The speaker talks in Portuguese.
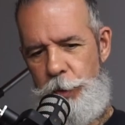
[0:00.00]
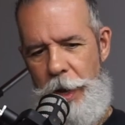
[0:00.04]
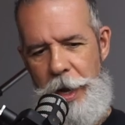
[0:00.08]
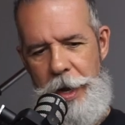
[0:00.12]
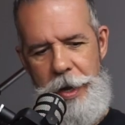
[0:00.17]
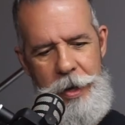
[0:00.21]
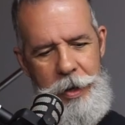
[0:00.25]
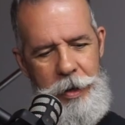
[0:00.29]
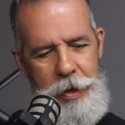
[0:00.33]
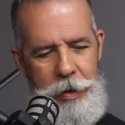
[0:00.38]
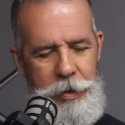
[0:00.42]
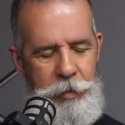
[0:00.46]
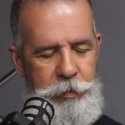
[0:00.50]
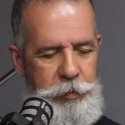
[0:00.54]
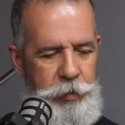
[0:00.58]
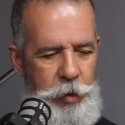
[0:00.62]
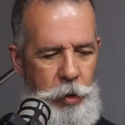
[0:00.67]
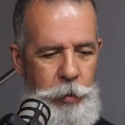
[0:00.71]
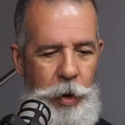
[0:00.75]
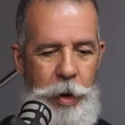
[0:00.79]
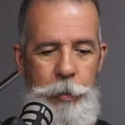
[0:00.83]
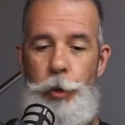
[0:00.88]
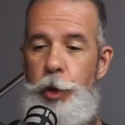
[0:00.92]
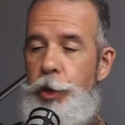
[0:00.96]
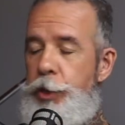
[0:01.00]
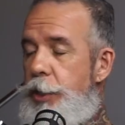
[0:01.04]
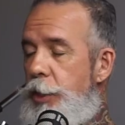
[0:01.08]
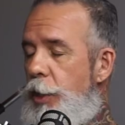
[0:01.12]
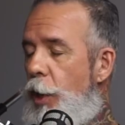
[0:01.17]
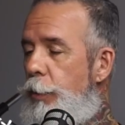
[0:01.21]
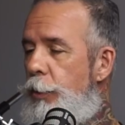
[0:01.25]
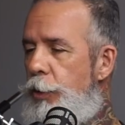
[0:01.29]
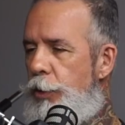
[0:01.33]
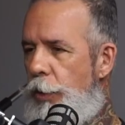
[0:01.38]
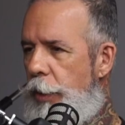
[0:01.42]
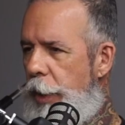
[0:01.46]
é, foi uma
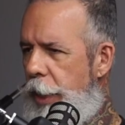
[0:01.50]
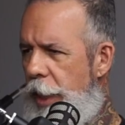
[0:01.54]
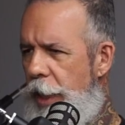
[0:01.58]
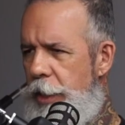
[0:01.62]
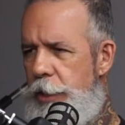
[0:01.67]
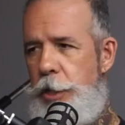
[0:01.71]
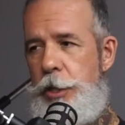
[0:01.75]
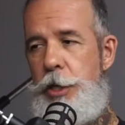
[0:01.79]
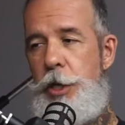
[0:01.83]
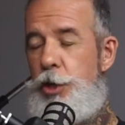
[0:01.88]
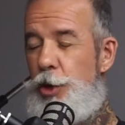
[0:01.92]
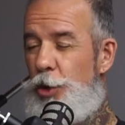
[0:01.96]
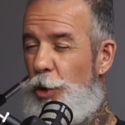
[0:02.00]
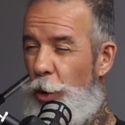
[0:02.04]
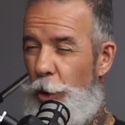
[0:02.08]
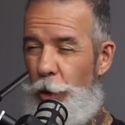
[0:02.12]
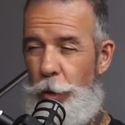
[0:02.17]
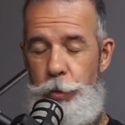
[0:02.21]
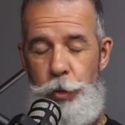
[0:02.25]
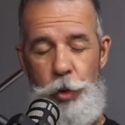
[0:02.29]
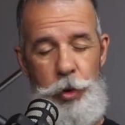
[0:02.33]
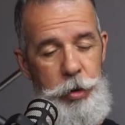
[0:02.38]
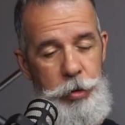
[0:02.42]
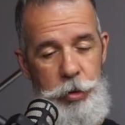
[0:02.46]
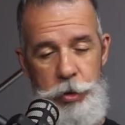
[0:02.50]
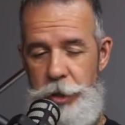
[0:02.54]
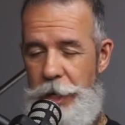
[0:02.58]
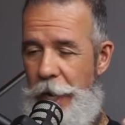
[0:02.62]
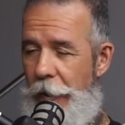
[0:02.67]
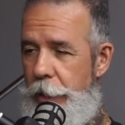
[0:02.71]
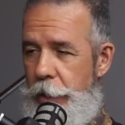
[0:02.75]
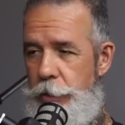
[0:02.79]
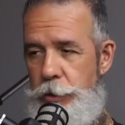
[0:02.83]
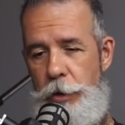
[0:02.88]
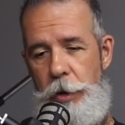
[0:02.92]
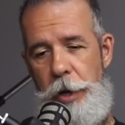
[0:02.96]
emoção muito grande, a gente chorou muito, os
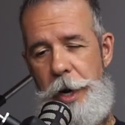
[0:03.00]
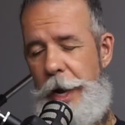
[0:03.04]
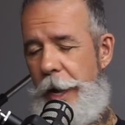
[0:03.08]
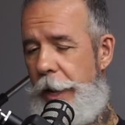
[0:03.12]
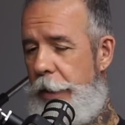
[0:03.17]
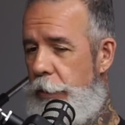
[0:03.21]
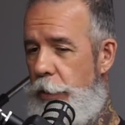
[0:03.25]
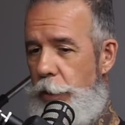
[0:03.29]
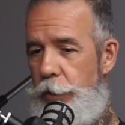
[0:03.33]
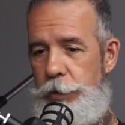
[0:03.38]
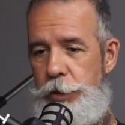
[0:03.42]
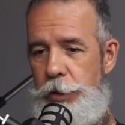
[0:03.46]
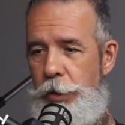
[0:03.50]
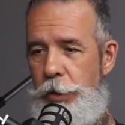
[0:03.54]
caras choraram. É